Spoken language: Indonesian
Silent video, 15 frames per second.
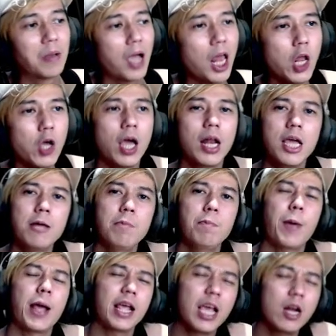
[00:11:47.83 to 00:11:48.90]
Kalau kalian
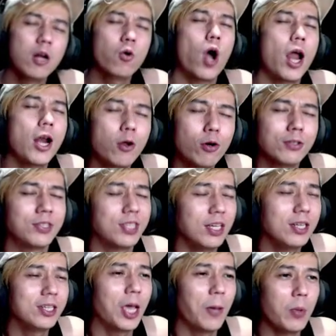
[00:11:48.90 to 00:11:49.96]
pengen gua
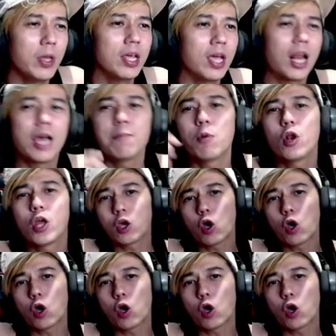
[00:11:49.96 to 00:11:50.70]
nerusin game ini, kalian boleh